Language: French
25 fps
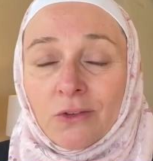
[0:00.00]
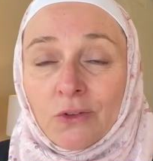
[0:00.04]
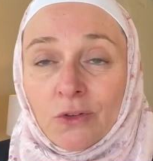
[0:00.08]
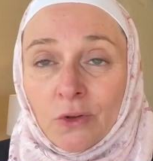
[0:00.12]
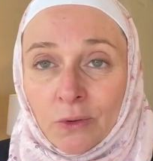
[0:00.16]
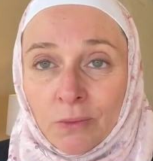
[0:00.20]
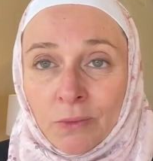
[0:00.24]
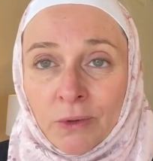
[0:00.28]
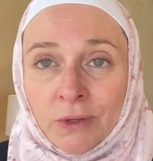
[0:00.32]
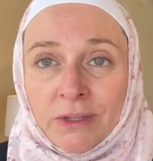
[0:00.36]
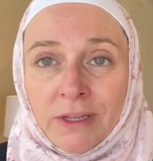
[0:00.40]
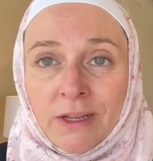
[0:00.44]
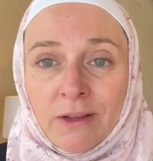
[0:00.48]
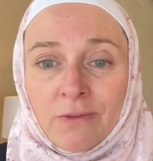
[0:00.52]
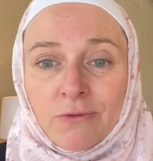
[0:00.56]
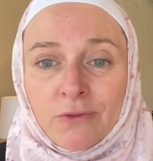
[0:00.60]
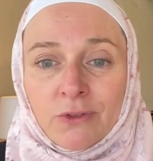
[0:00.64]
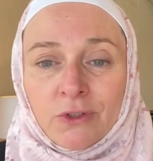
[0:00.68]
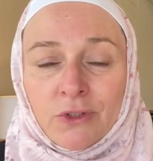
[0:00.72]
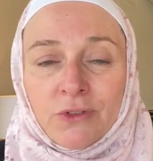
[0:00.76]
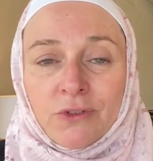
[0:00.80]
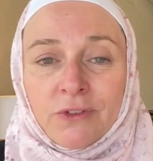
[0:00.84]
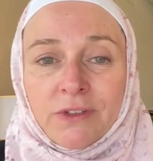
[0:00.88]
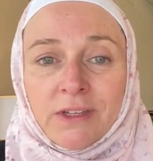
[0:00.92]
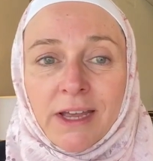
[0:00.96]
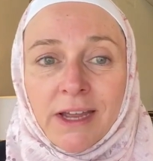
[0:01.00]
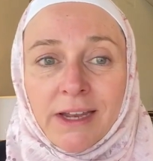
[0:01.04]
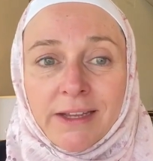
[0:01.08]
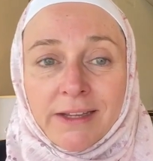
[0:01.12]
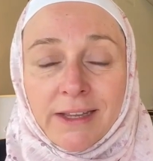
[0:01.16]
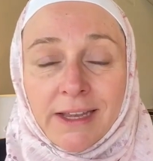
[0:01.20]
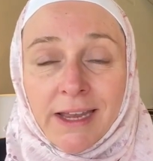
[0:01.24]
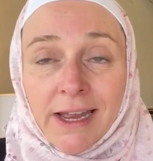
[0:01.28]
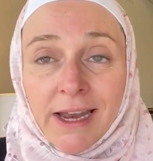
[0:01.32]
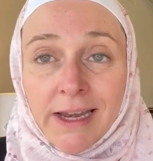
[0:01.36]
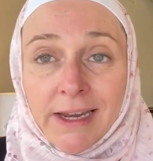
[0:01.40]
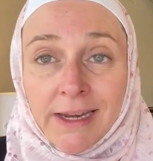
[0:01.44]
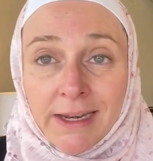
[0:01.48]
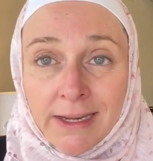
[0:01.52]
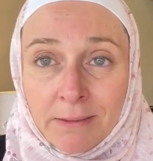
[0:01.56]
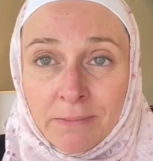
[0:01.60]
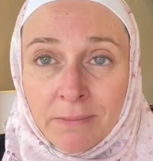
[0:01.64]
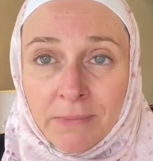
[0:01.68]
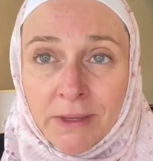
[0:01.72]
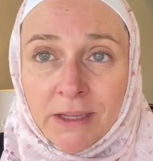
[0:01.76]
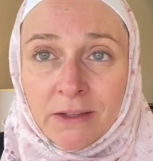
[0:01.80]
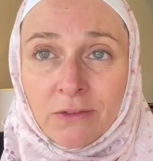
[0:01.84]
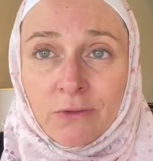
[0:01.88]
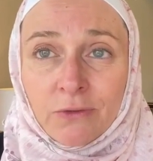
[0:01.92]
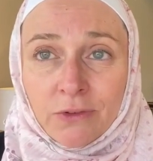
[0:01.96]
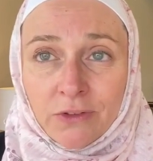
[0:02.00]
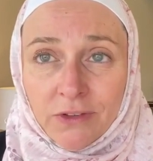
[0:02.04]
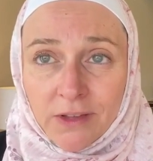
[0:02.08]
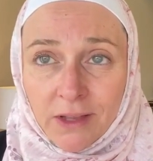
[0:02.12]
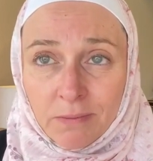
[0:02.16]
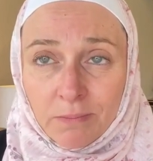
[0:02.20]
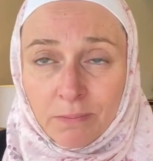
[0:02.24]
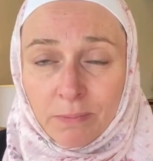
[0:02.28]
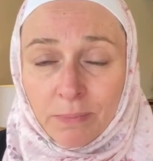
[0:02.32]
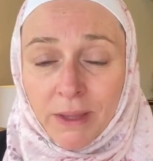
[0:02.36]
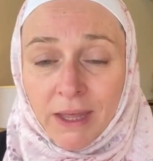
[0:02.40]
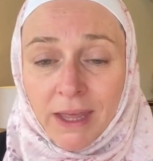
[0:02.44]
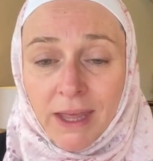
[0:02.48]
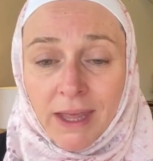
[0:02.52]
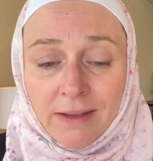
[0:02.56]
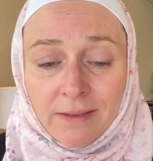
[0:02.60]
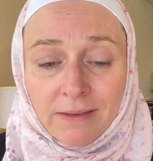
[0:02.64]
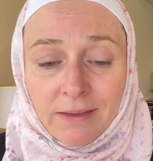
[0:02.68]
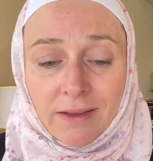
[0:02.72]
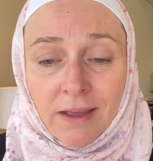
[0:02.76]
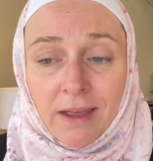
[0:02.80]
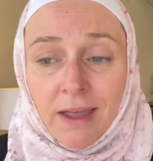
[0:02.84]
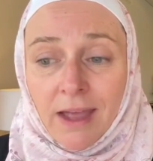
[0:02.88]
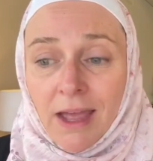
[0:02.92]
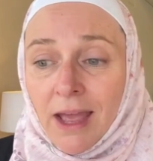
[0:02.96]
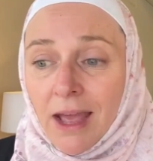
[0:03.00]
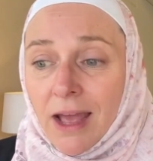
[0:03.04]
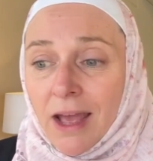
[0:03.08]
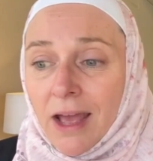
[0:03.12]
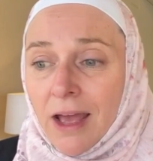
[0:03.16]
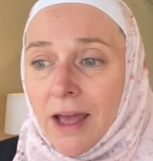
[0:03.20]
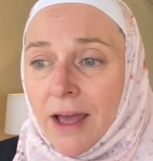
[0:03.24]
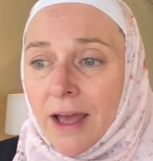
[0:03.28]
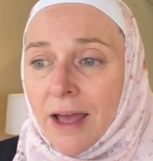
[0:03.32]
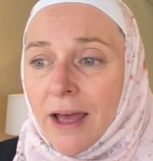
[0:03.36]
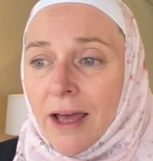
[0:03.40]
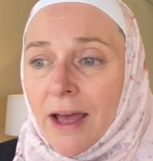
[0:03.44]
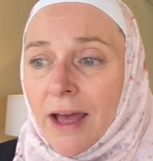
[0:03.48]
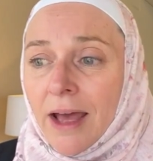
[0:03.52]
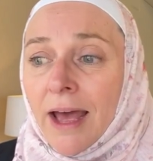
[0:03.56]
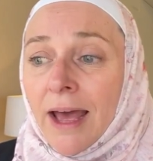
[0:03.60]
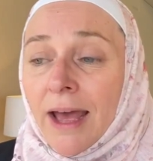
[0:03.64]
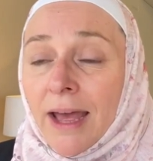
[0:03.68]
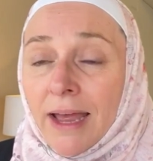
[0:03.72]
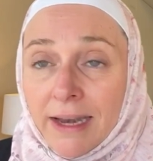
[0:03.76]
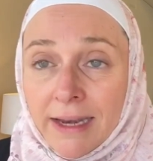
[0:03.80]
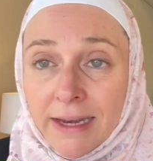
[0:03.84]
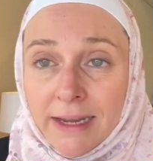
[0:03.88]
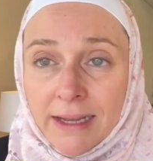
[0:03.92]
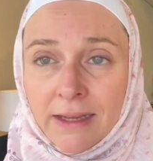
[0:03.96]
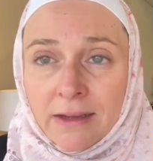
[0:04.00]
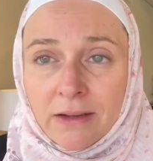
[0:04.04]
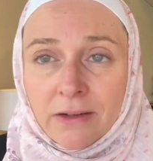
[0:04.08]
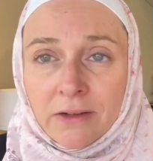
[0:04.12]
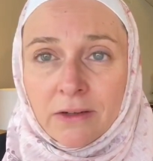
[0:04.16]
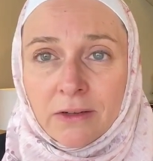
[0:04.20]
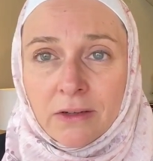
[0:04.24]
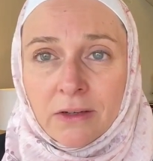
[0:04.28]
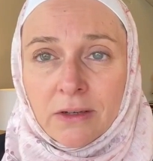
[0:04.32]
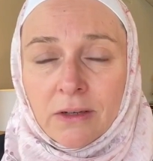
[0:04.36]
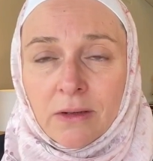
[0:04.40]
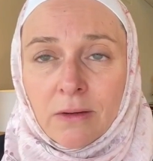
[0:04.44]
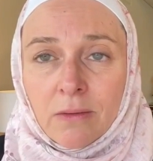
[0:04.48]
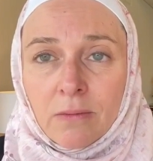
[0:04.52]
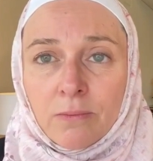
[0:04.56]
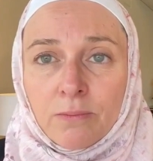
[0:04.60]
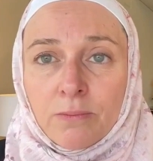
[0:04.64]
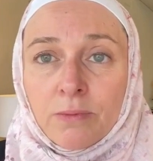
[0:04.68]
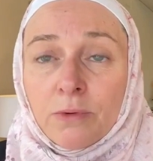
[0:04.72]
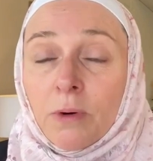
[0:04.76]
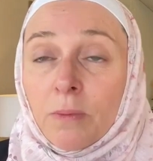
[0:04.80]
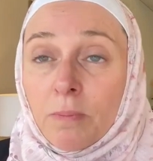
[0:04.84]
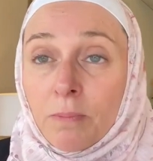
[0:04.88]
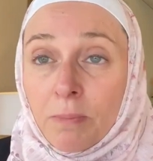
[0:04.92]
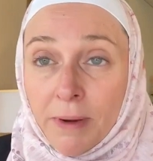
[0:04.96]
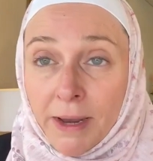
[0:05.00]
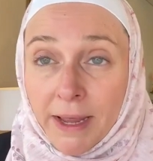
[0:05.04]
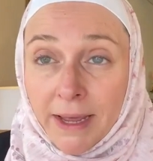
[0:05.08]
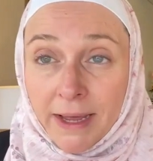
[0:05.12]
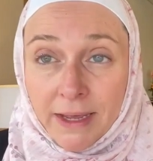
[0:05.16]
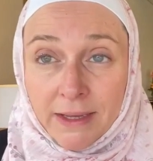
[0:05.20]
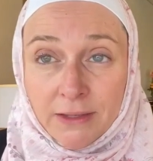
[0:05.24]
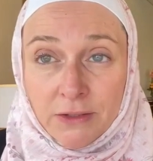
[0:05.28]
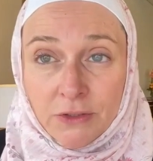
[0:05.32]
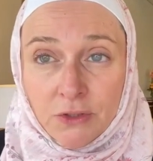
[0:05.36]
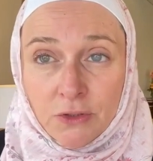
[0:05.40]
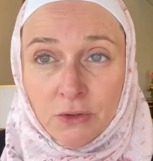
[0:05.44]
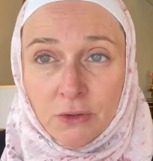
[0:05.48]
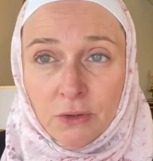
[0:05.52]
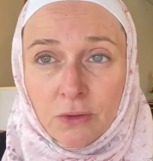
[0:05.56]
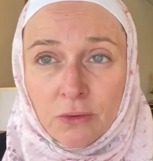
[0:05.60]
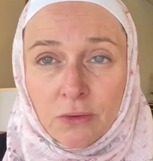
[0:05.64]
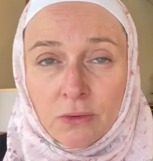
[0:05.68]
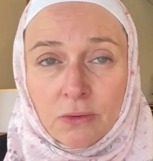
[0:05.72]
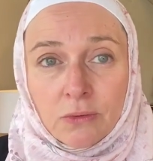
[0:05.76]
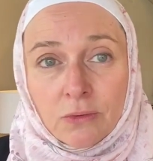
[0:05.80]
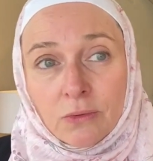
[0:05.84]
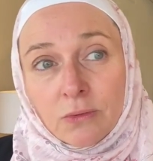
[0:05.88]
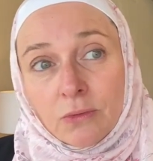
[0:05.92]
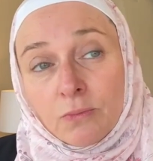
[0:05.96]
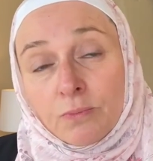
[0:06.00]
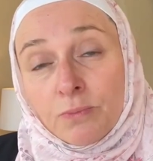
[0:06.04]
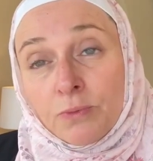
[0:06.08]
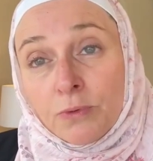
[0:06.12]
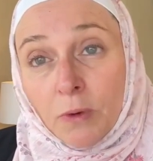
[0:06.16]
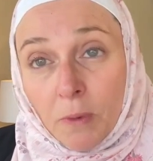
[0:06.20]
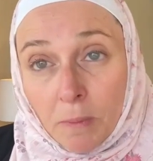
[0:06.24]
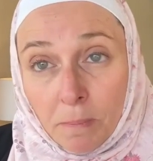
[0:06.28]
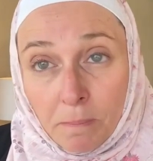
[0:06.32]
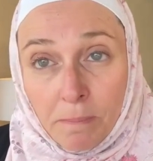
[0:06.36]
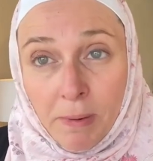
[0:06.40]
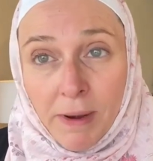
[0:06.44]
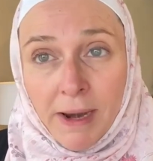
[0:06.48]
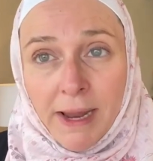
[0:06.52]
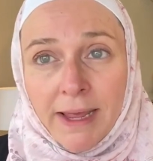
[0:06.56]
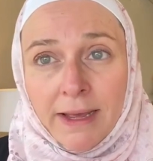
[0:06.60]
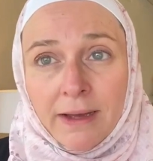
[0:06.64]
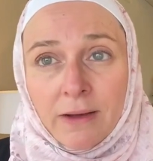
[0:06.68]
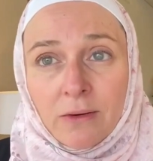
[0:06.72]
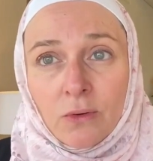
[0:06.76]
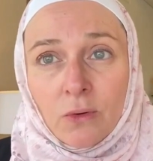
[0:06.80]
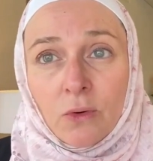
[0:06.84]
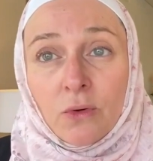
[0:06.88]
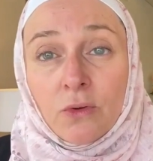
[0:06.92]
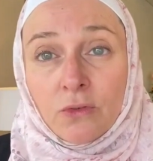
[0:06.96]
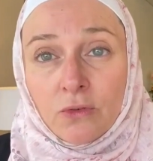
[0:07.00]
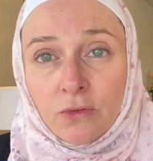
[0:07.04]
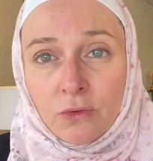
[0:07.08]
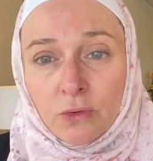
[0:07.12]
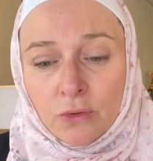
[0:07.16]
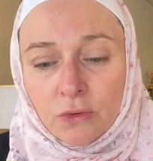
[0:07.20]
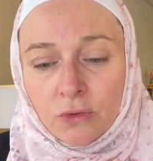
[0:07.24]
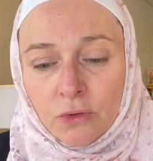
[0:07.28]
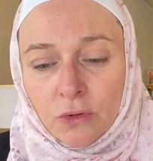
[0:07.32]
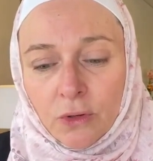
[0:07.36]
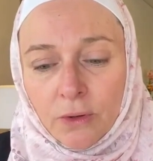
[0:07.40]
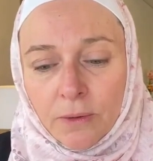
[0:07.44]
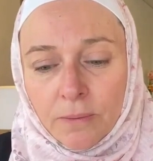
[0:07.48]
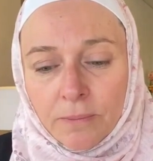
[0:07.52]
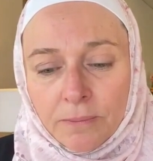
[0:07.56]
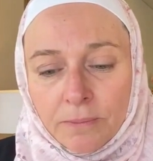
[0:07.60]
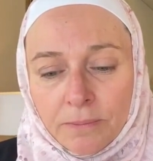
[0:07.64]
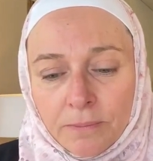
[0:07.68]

Demandez-vous jusqu'à quelle limite vous êtes prête à, aller pour plaire à Dieu ou pour plaire aux autres.